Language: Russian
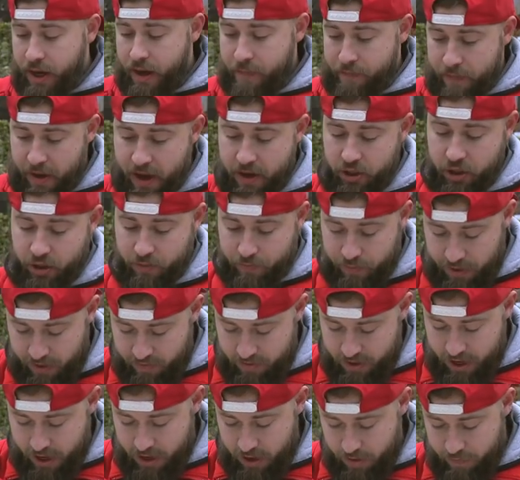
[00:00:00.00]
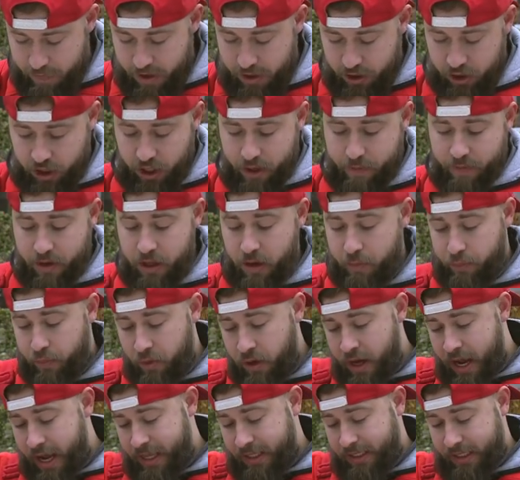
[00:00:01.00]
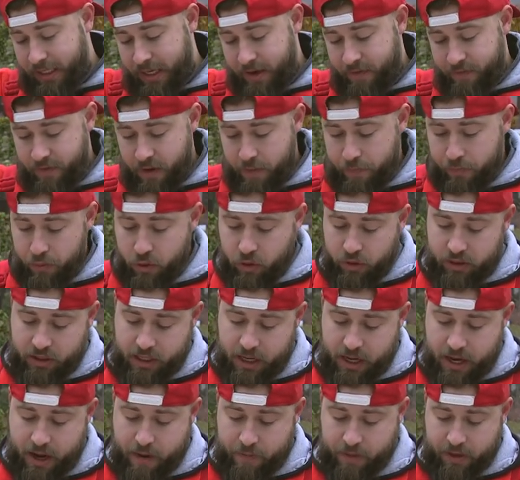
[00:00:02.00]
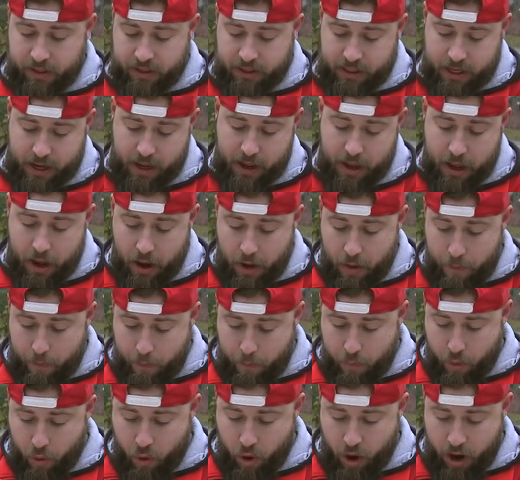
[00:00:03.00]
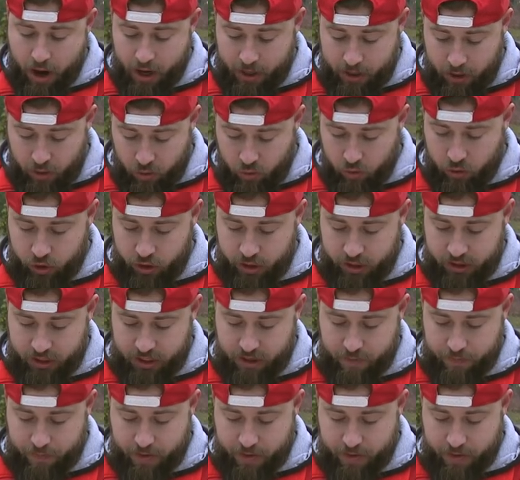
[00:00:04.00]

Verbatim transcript: опять же, проведя небольшие манипуляции, вы просто-напросто по окружности